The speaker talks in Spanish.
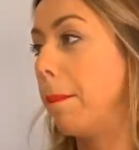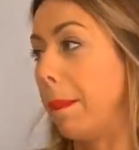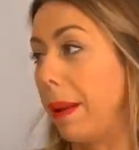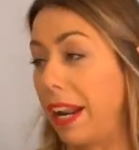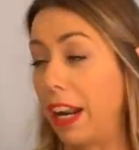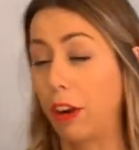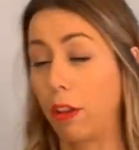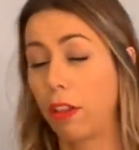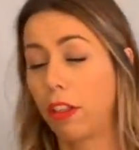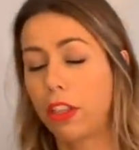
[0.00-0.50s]

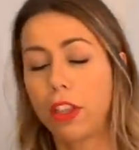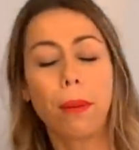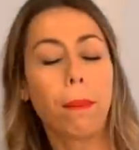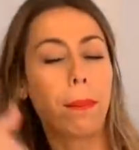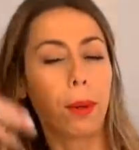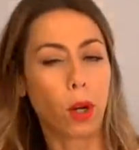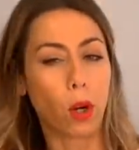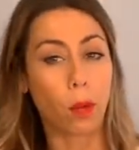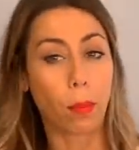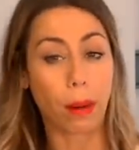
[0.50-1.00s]
para rotación
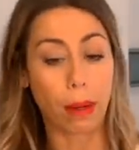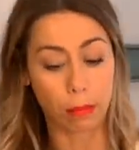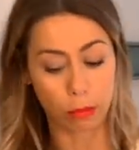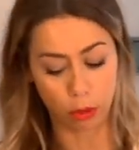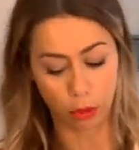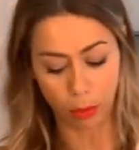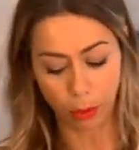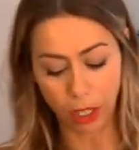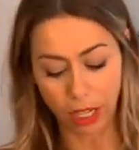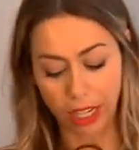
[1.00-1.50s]
pero luego para
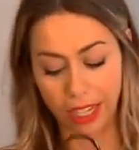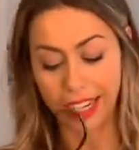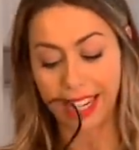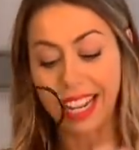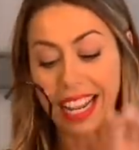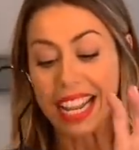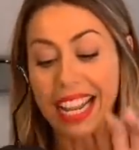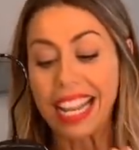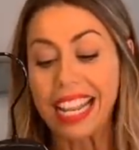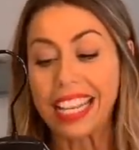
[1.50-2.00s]
mucho poner.
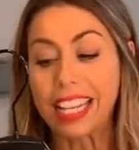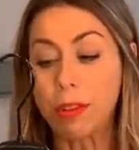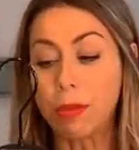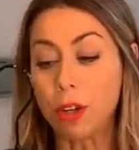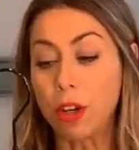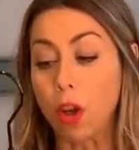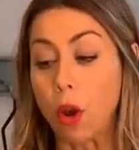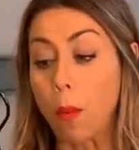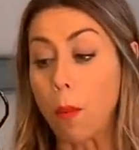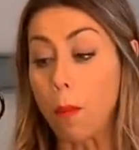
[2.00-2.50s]
Y
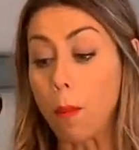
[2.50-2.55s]
bueno,